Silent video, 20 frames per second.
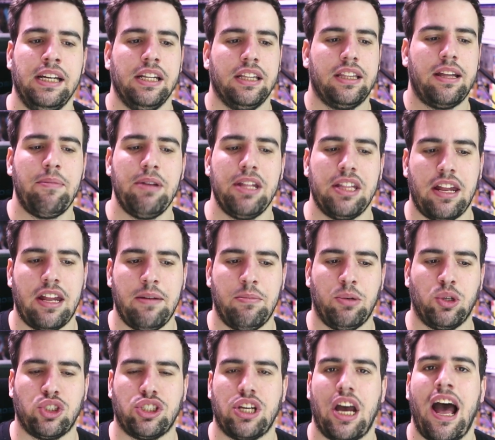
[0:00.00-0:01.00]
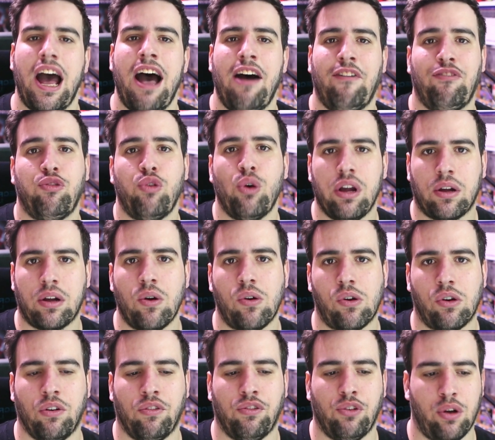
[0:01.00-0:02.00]
También tenemos a
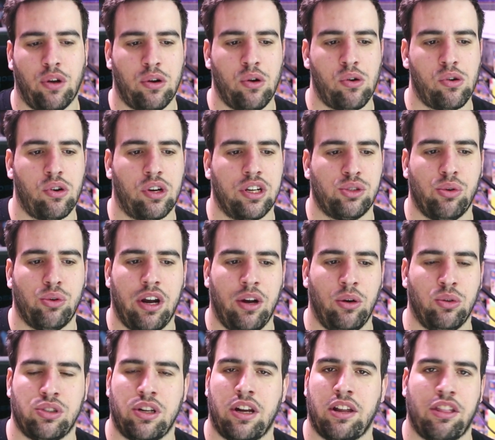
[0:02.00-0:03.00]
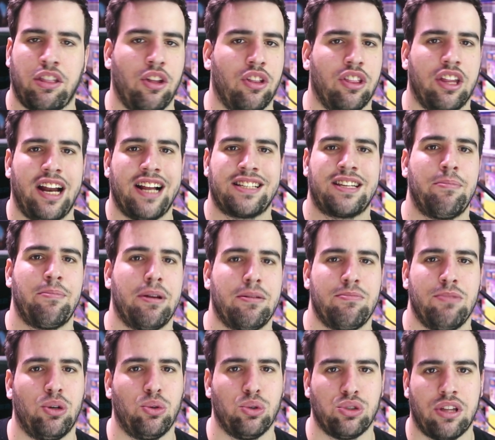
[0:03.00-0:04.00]
Fuecoco, coco que es una ilustración de las que
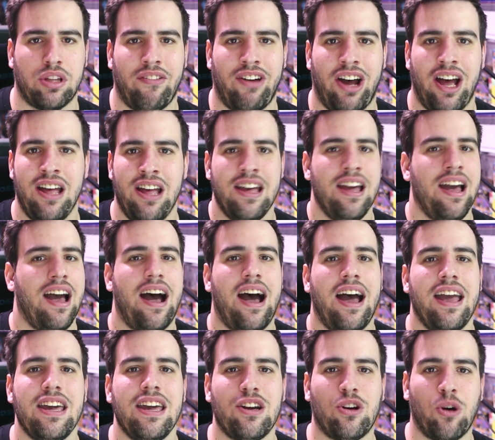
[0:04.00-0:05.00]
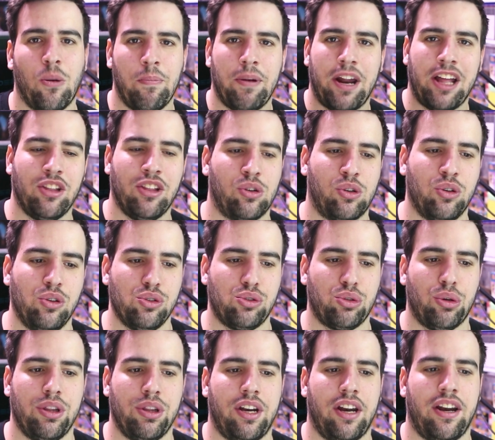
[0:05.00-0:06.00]
más me gustaba, ahí comprando con
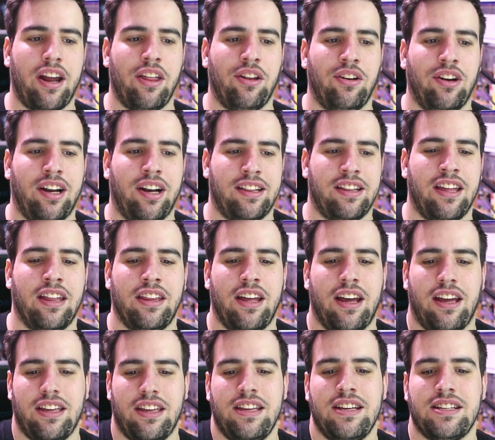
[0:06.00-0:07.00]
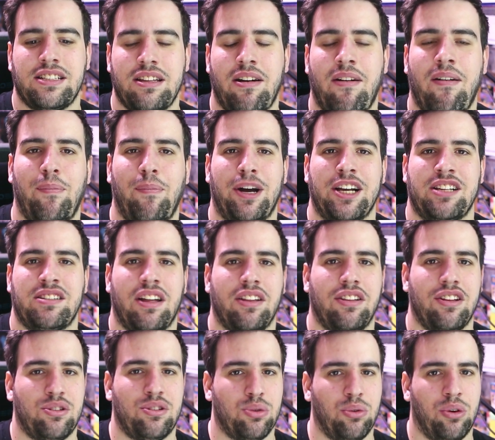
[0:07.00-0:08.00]
su entrenador en la tienda y estaba
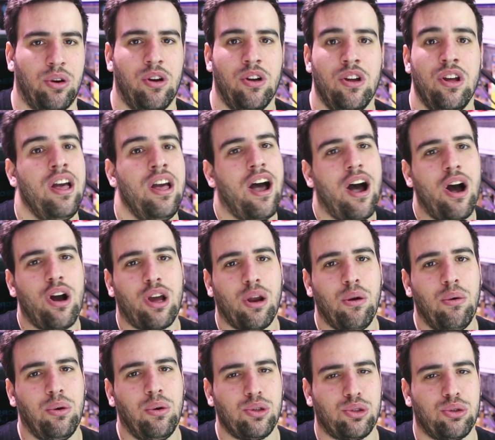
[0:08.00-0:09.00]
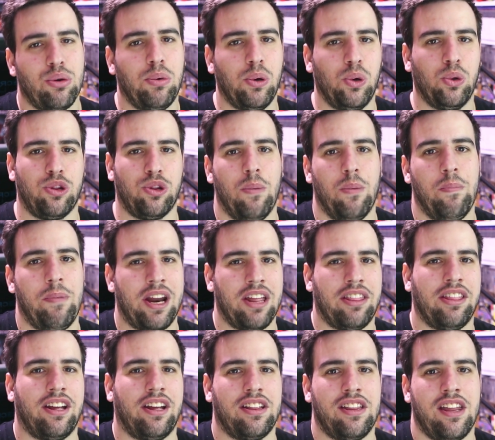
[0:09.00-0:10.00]
bastante chulo. Aunque luego su evolución
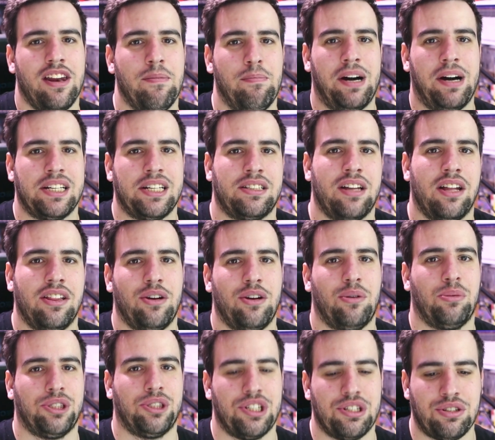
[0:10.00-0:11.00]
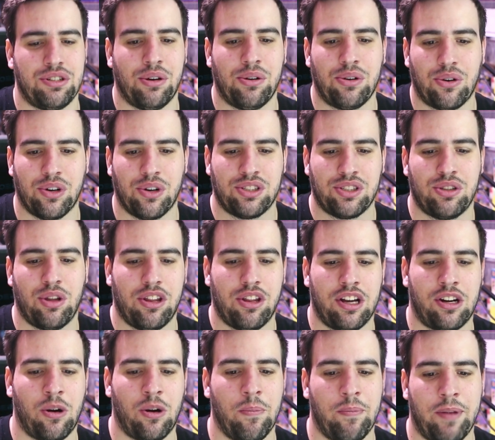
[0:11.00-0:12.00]
parece que tiene bastante obsesión con esto
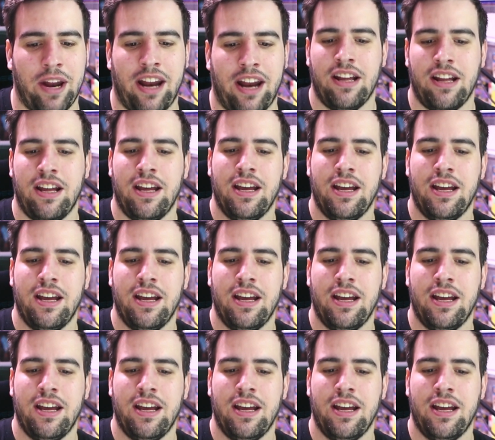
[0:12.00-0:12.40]
de comprar.